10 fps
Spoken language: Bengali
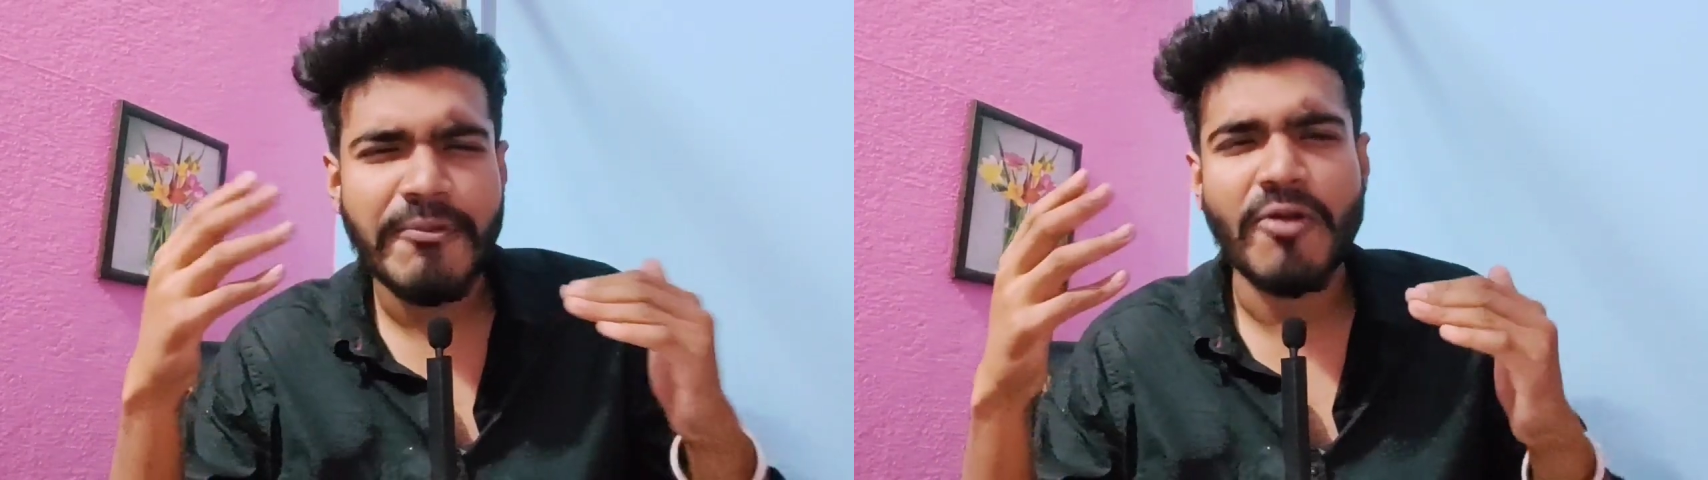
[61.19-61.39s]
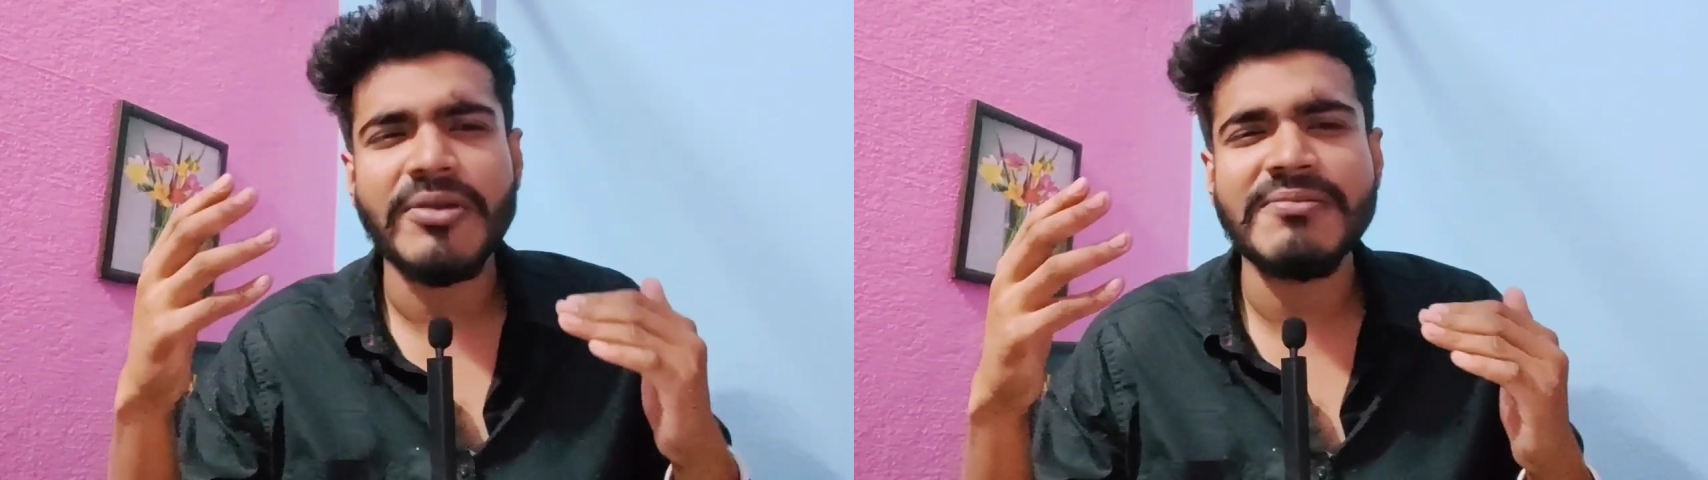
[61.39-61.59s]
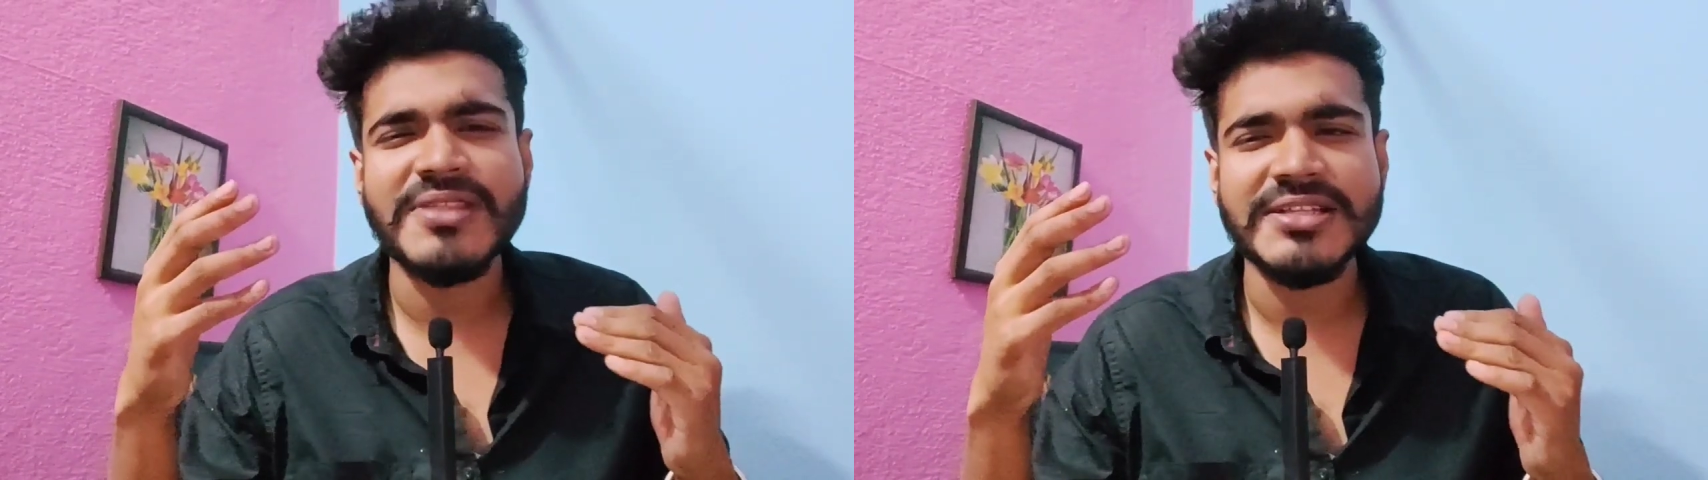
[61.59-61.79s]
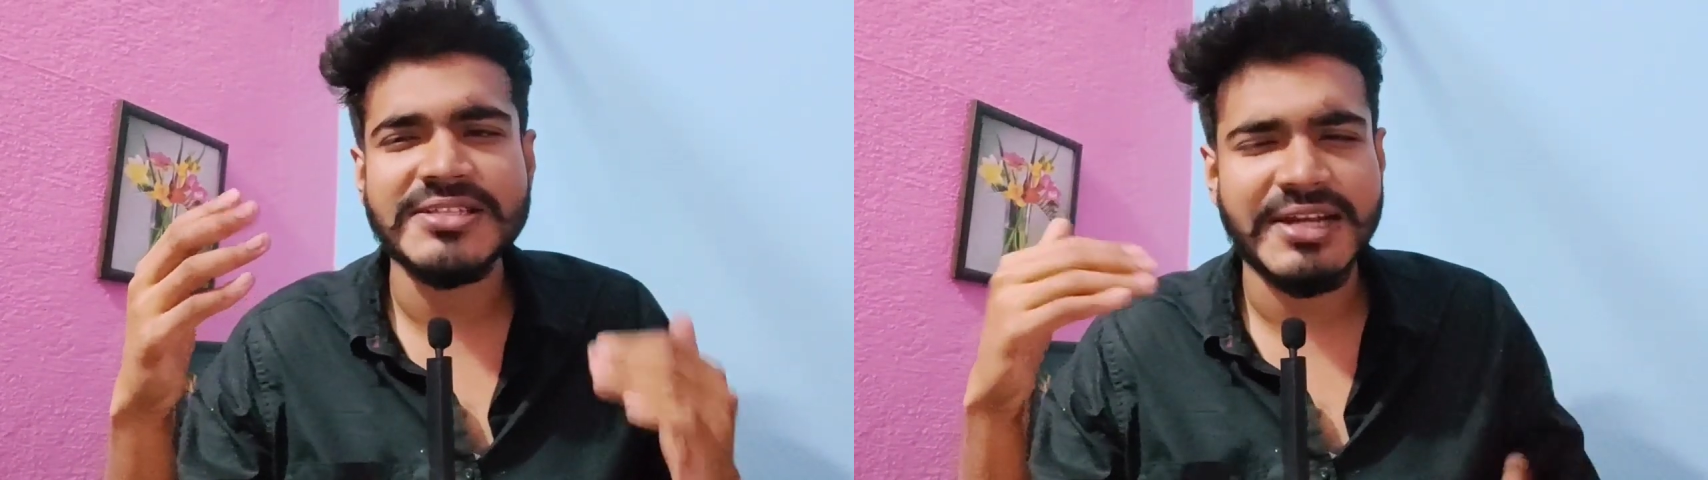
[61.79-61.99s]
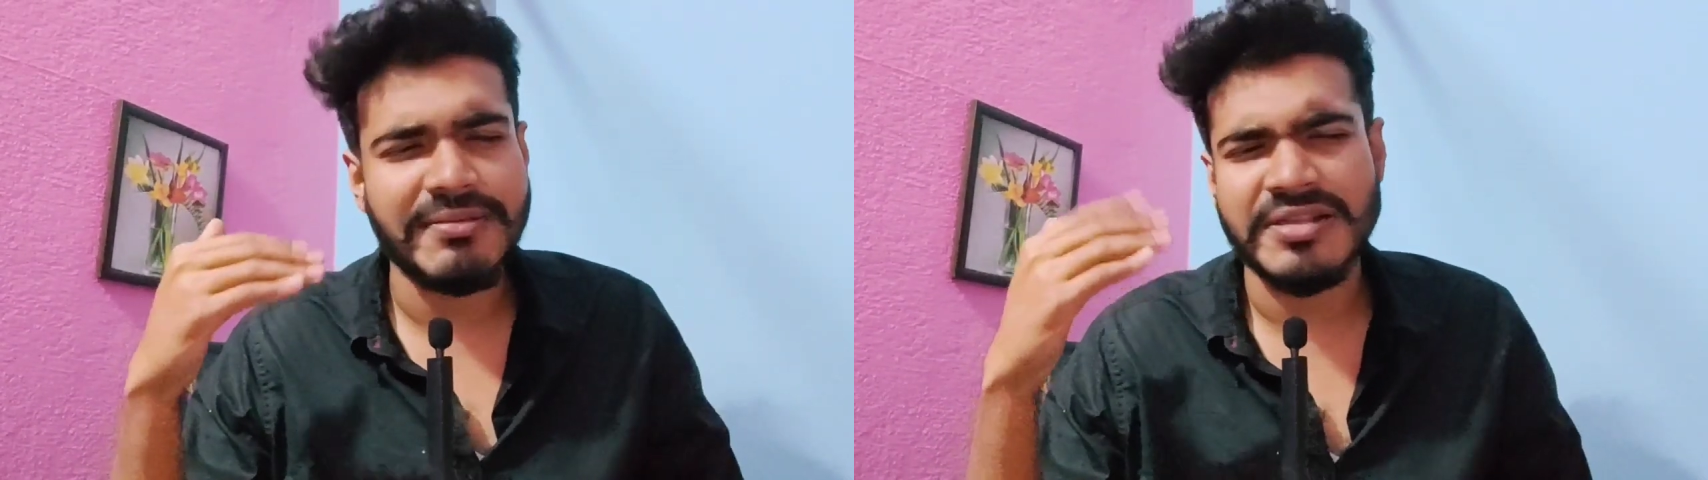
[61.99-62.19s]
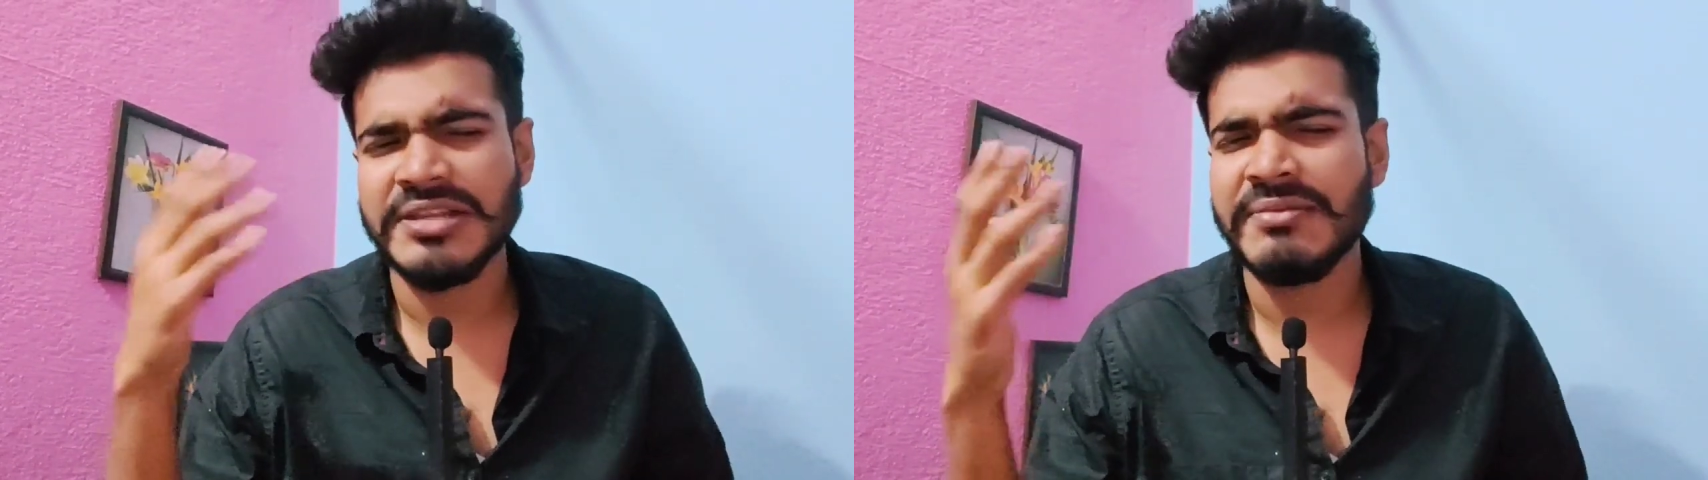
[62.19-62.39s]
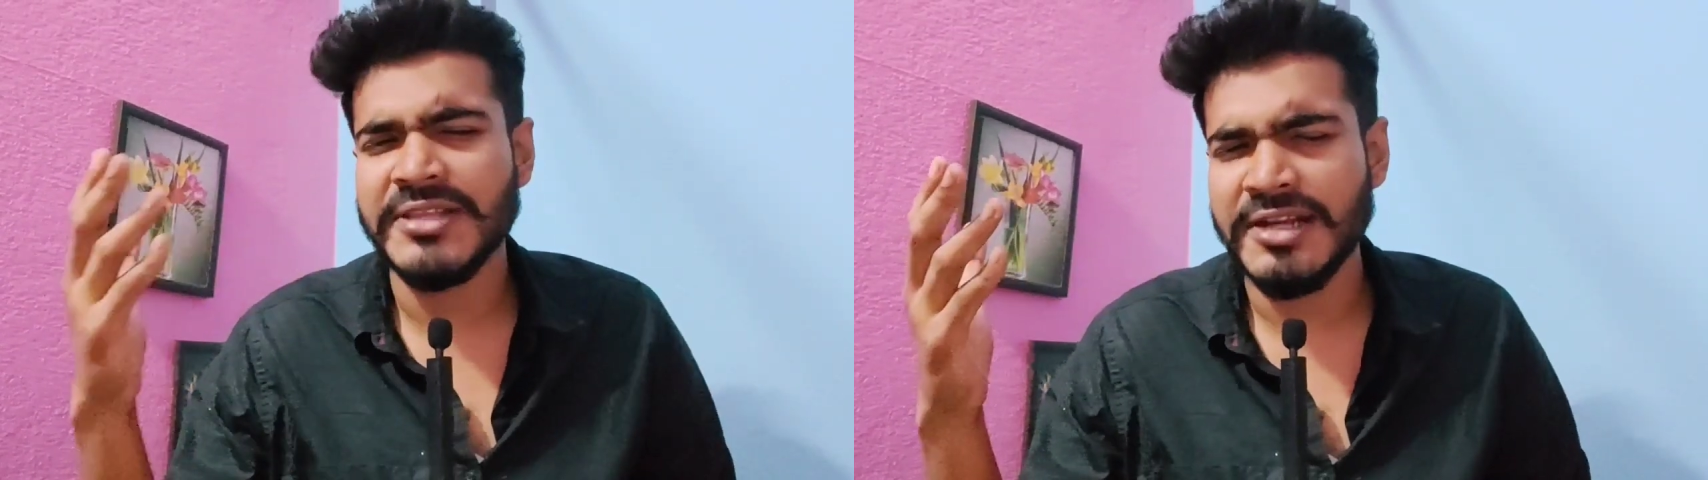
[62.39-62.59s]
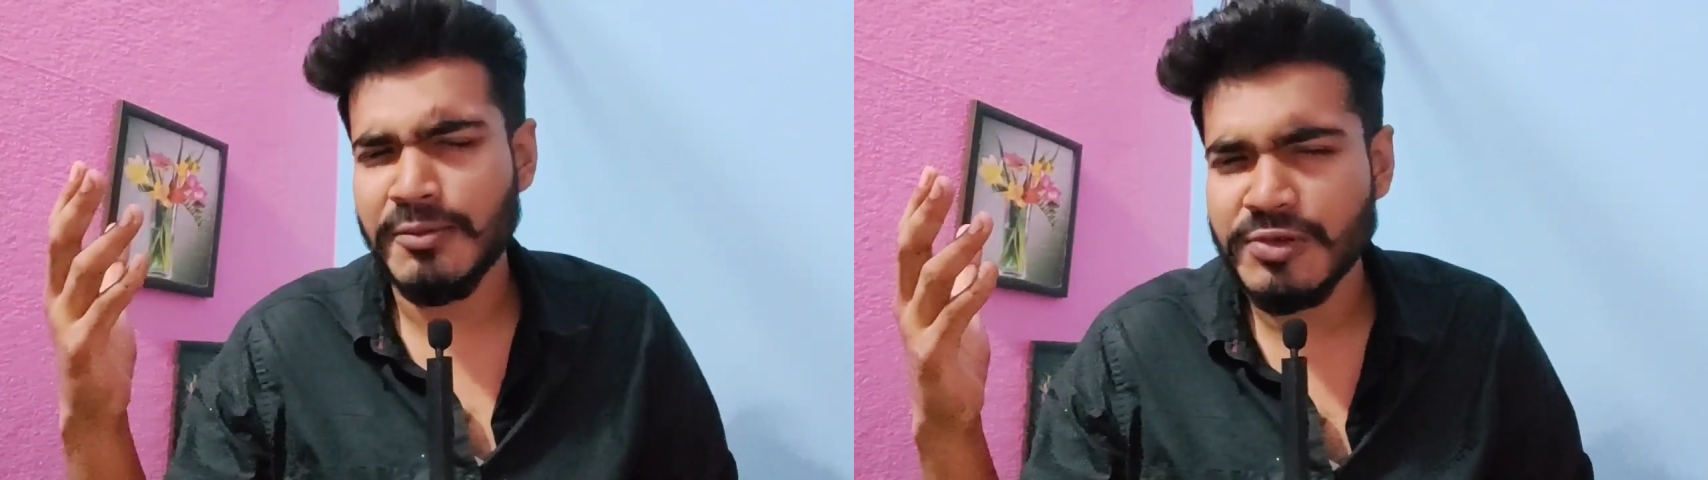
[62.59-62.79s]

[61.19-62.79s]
প্রবলেমস আছে যেটা আপনারা সিনেমা দেখলে